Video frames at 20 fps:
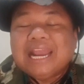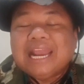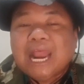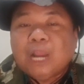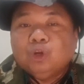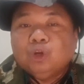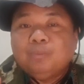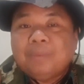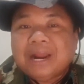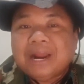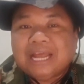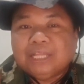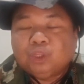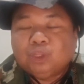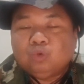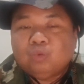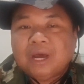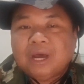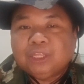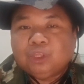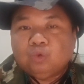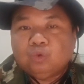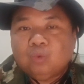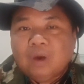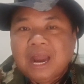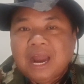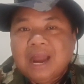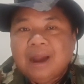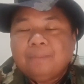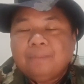Lalu para
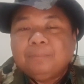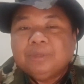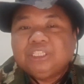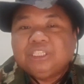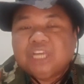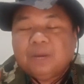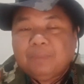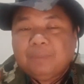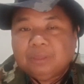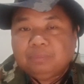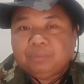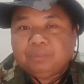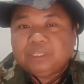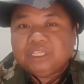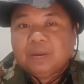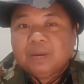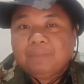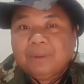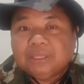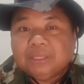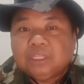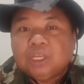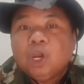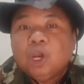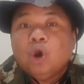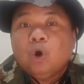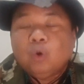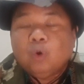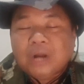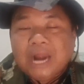tua-tua, pejabat-pejabat,
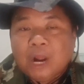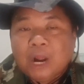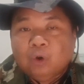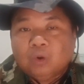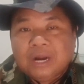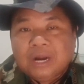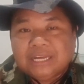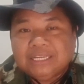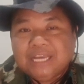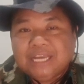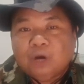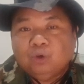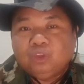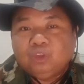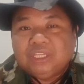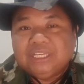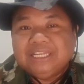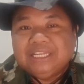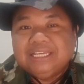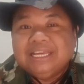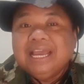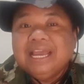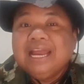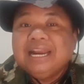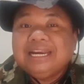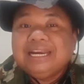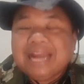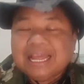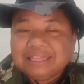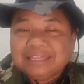orang-orang Yahudi
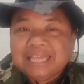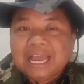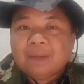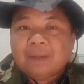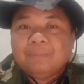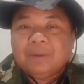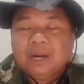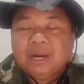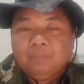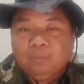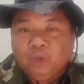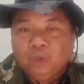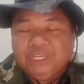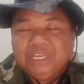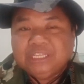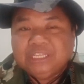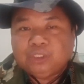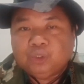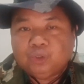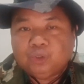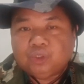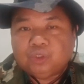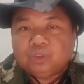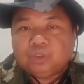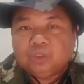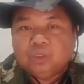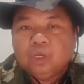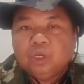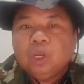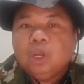datang menemui
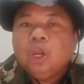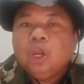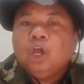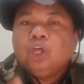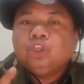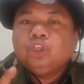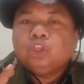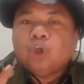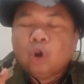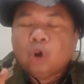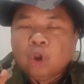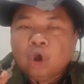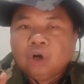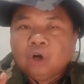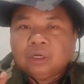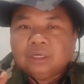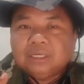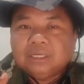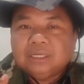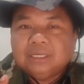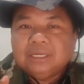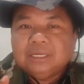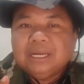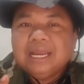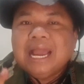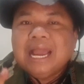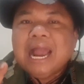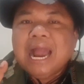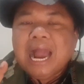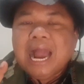Yesus. Tolong,
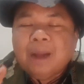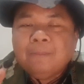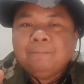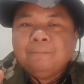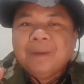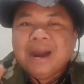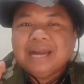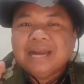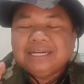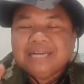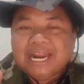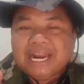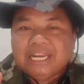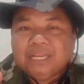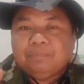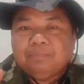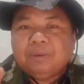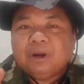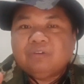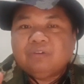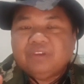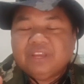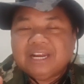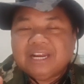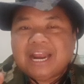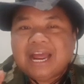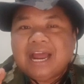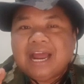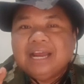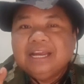hamba dari
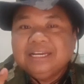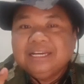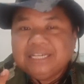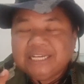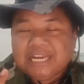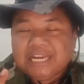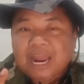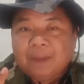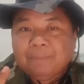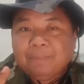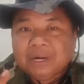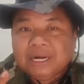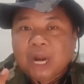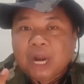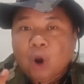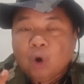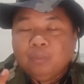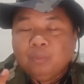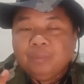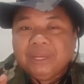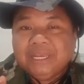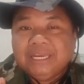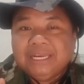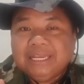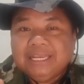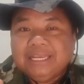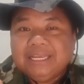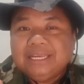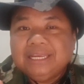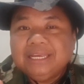perwira di Kapernaum
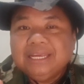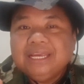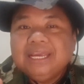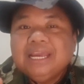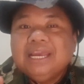ini